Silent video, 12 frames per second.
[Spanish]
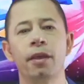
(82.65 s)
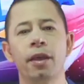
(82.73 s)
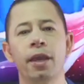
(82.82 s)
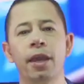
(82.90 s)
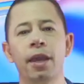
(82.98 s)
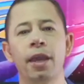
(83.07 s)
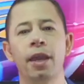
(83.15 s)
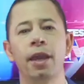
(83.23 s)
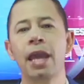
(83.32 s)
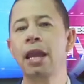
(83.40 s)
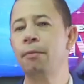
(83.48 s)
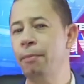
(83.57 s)
eh,
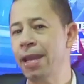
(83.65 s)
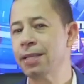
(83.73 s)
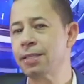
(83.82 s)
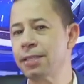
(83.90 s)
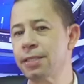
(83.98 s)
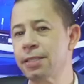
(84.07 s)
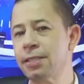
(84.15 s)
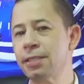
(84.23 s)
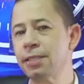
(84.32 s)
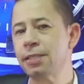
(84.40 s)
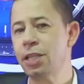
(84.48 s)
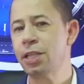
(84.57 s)
el mes
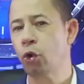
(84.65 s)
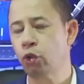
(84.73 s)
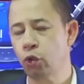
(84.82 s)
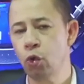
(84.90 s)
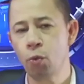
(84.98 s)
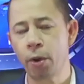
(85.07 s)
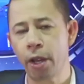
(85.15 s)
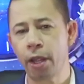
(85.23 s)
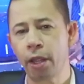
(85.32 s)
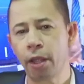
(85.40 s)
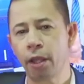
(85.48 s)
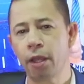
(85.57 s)
de octubre
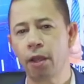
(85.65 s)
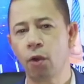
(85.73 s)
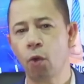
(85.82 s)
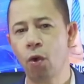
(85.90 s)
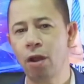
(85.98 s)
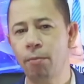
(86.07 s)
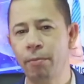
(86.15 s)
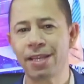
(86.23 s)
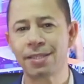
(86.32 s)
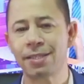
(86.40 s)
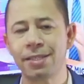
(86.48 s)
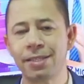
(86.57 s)
o el
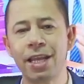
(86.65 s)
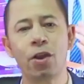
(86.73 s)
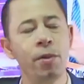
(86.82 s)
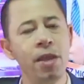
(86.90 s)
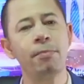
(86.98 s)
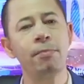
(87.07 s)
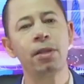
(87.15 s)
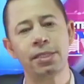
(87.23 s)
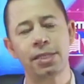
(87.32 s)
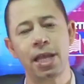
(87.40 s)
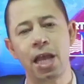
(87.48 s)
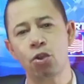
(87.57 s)
mes de noviembre de
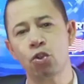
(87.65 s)
este año